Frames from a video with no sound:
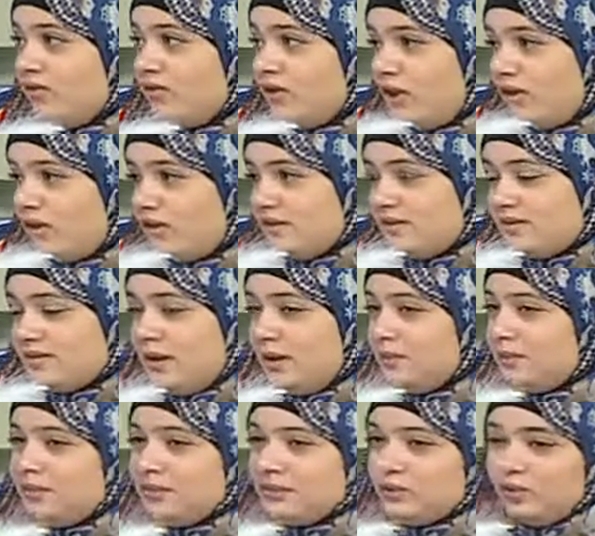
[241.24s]
في عرايس
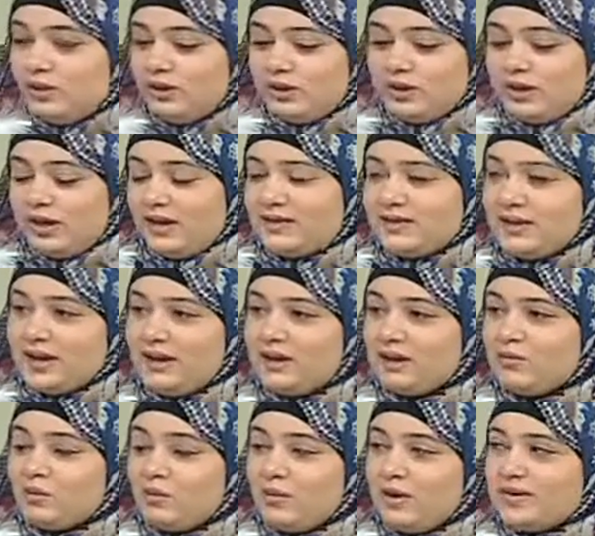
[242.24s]
تحب تقول لي انا عايزه
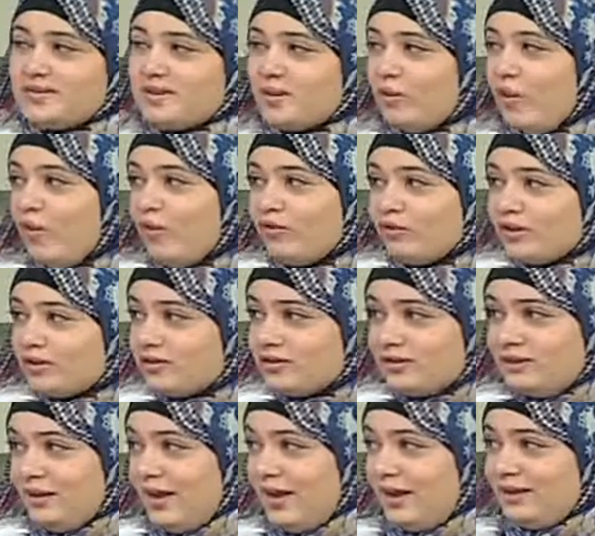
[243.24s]
حاجه مميزه واوفر
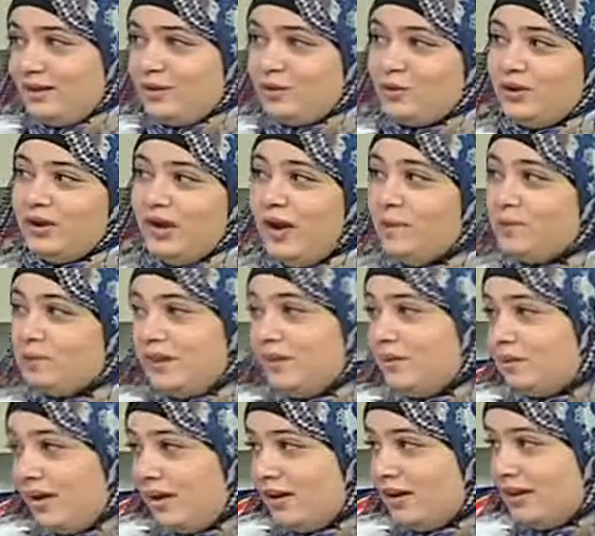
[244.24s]
يعني كلها
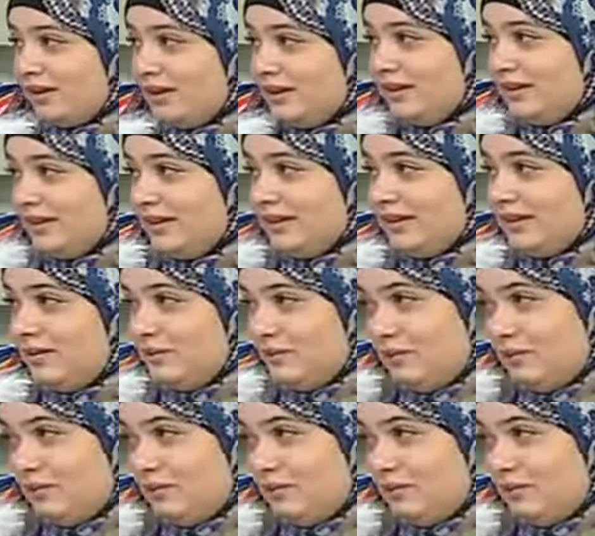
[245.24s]
بتلمع ايوه